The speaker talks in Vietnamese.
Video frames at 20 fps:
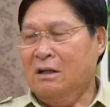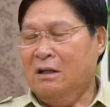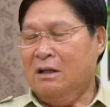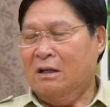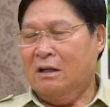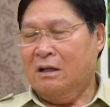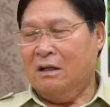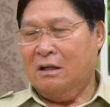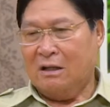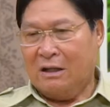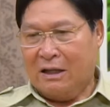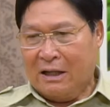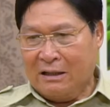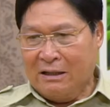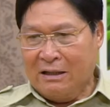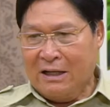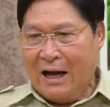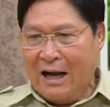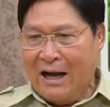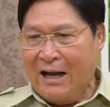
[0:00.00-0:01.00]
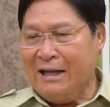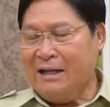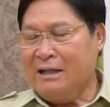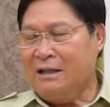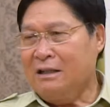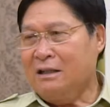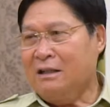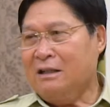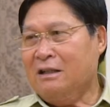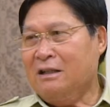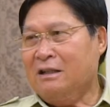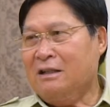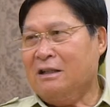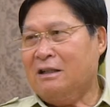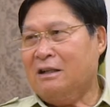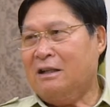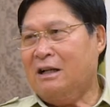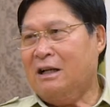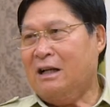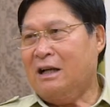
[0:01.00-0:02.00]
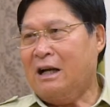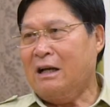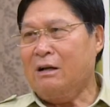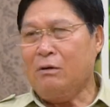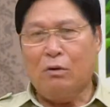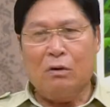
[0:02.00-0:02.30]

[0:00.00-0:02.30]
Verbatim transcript: à, cái thứ hai là ăn